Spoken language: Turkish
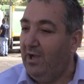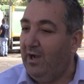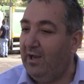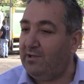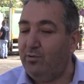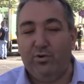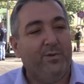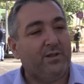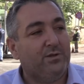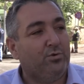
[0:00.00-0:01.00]
Halk
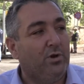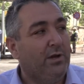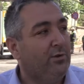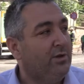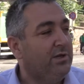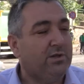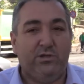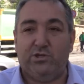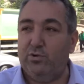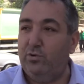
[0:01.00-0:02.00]
yürümekle zorlanıyordu. İlk
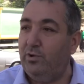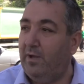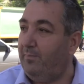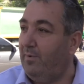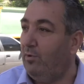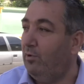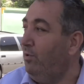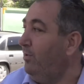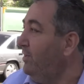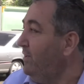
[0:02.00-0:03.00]
işi onu yapmak oldu.